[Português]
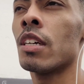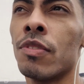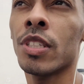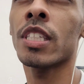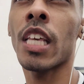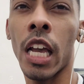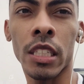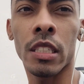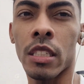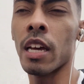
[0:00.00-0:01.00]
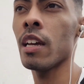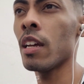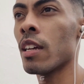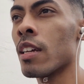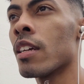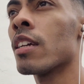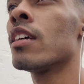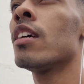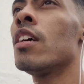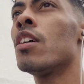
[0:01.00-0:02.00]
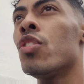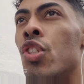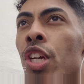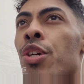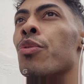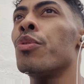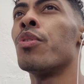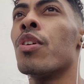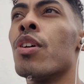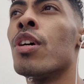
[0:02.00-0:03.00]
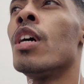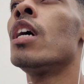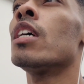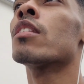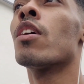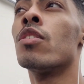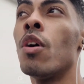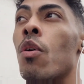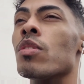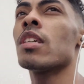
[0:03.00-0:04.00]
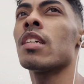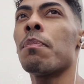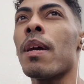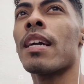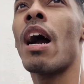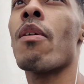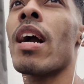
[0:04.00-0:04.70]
20 centos, né? De euro. Então eu não consegui pegar o